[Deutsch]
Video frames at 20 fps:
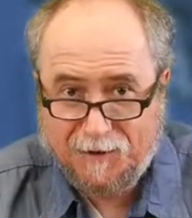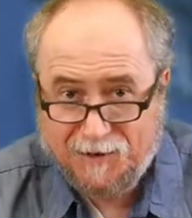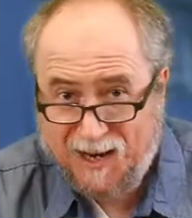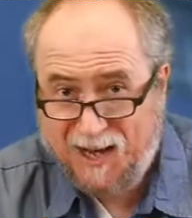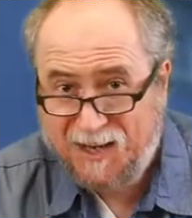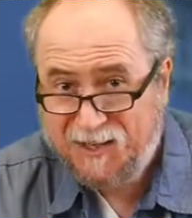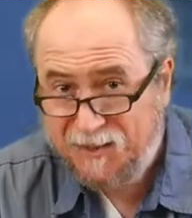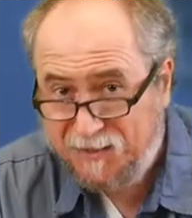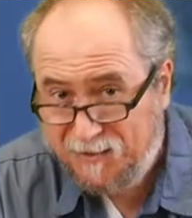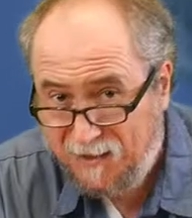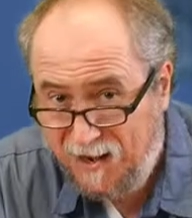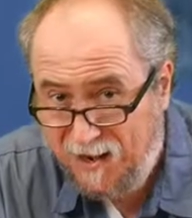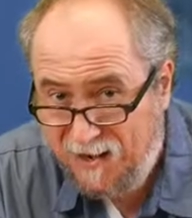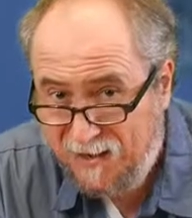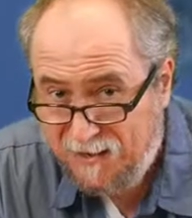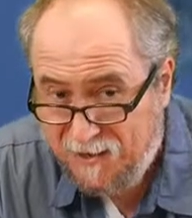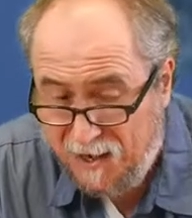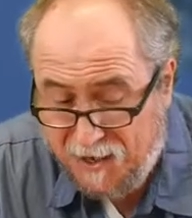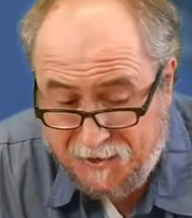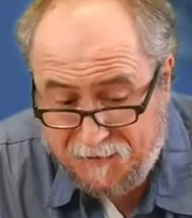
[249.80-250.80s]
Gleich
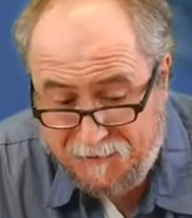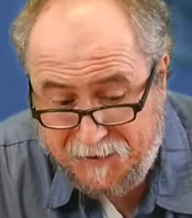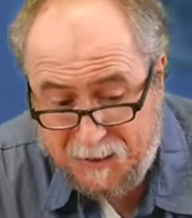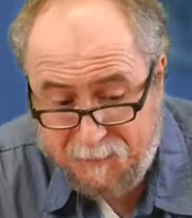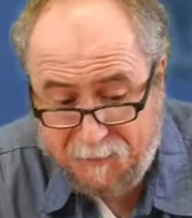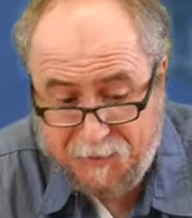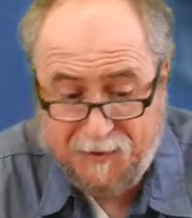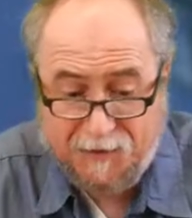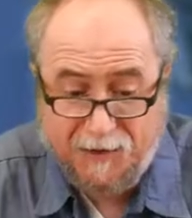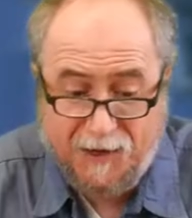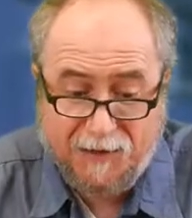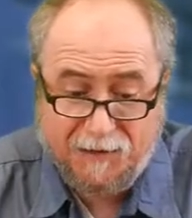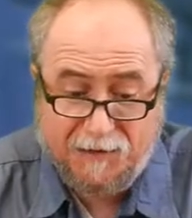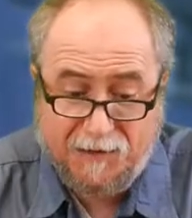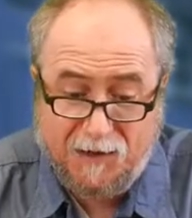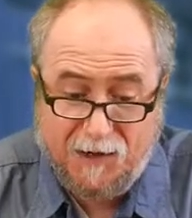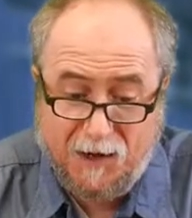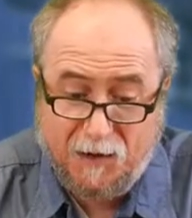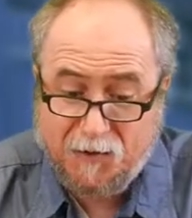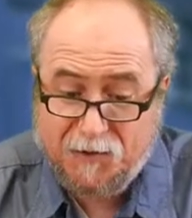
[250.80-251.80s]
drei lange
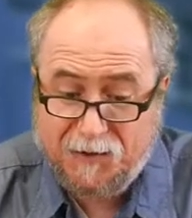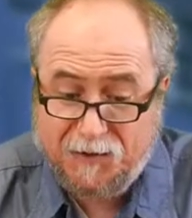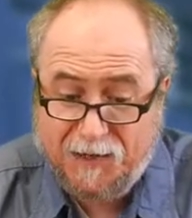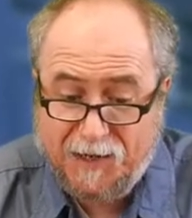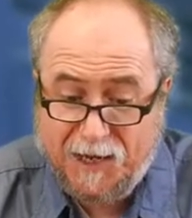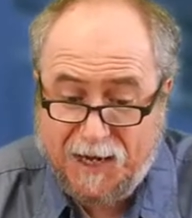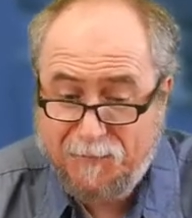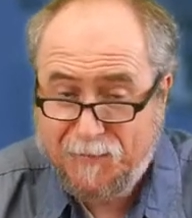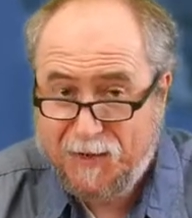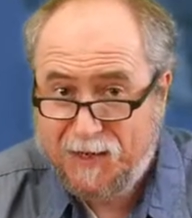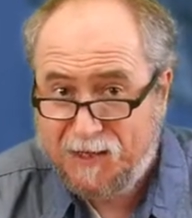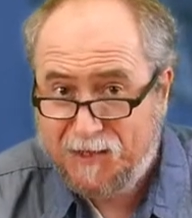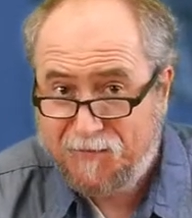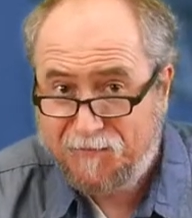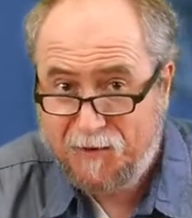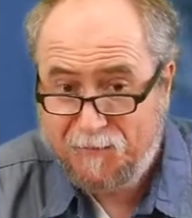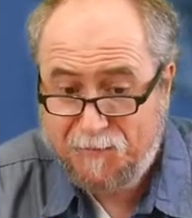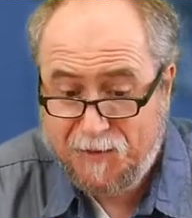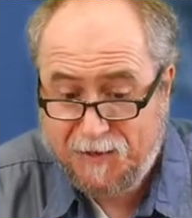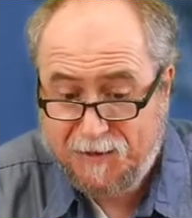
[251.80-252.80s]
Wegbegleiter aus der
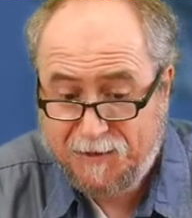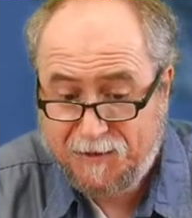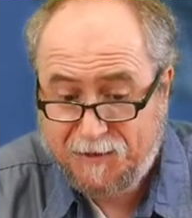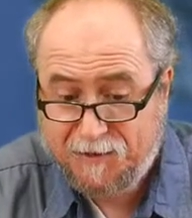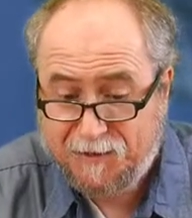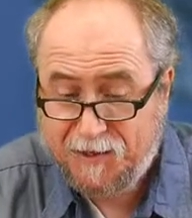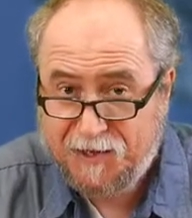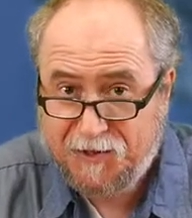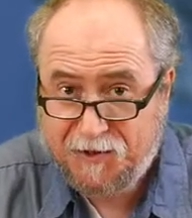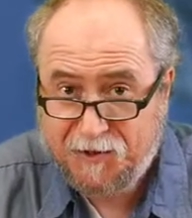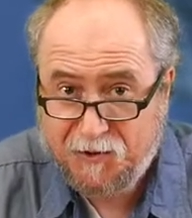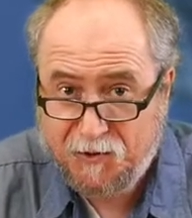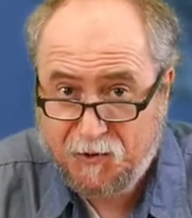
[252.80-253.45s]
MES-Familie gingen